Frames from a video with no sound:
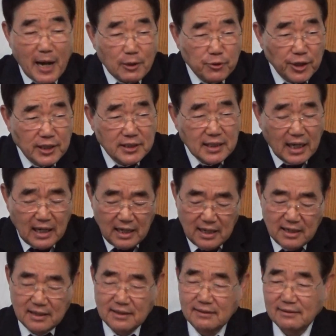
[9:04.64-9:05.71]
바꾸겠느냐?
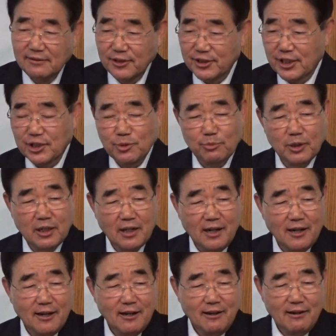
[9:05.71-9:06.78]
그렇지
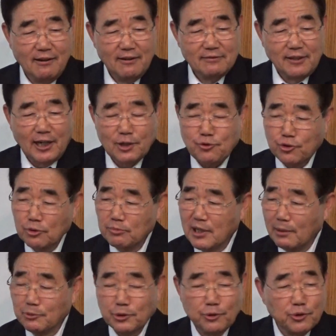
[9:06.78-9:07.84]
않습니까? 내가 죽으면
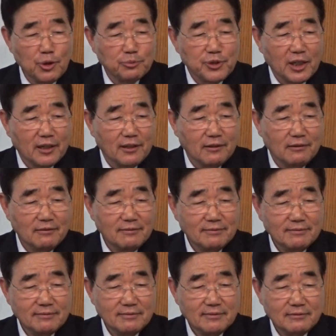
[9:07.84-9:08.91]
아무 소용이 없잖아요.
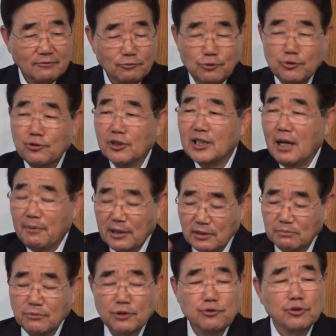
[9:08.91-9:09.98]
우주를 다
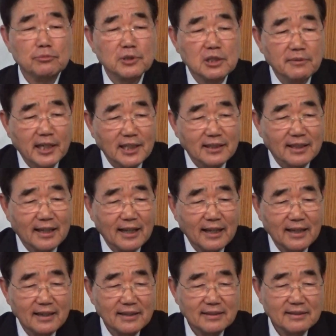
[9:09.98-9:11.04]
받으면 뭐 죽으면 그만인데.
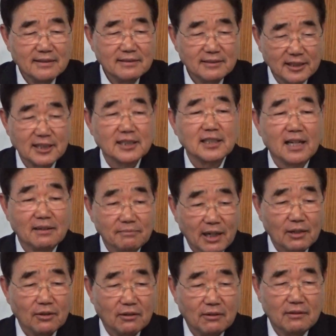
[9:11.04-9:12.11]
세상 사람
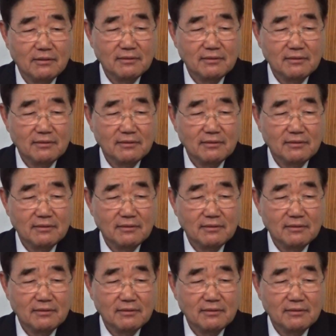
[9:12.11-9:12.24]
말로.